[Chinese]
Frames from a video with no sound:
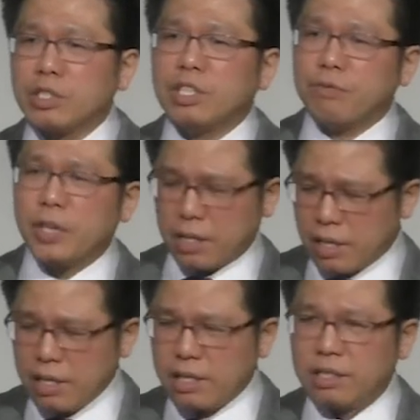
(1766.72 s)
他呢
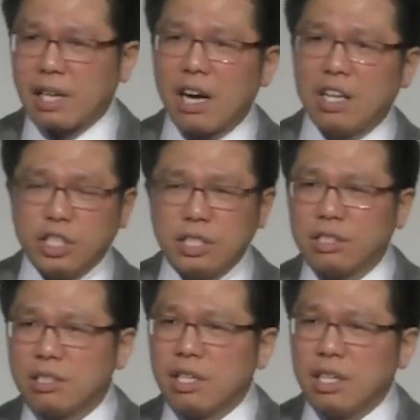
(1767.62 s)
是一个非常
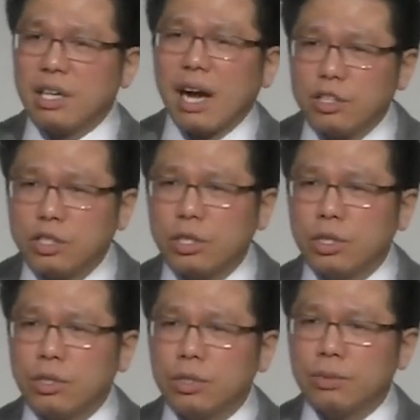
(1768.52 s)
注重细节
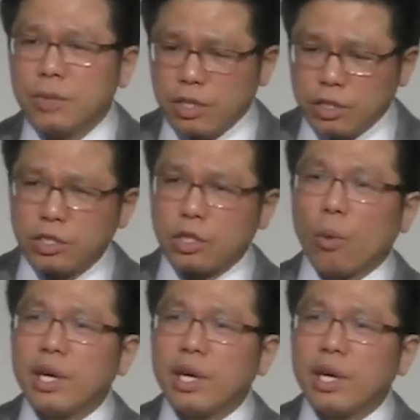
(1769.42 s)
的一个人。